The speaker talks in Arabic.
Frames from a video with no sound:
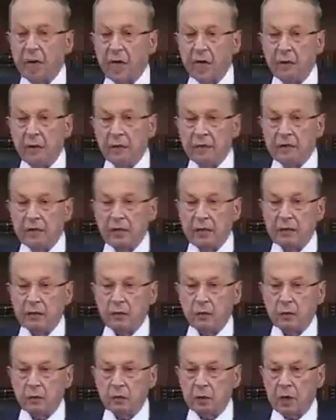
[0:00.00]
مجلس
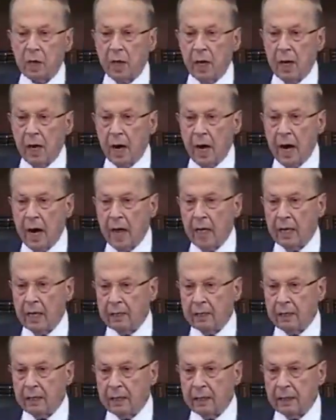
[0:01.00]
الوزراء على
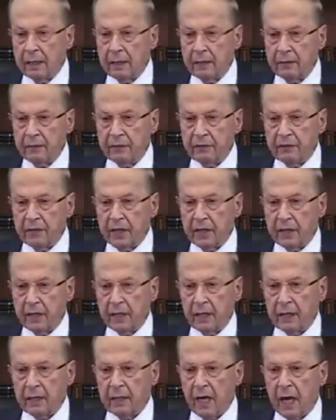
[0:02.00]
تكليف
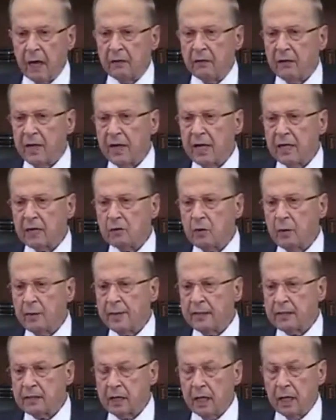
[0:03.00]
شركة ألفاريز
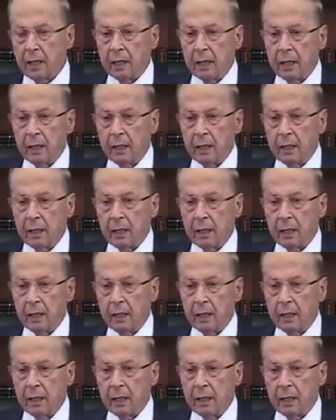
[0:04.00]
ومارسال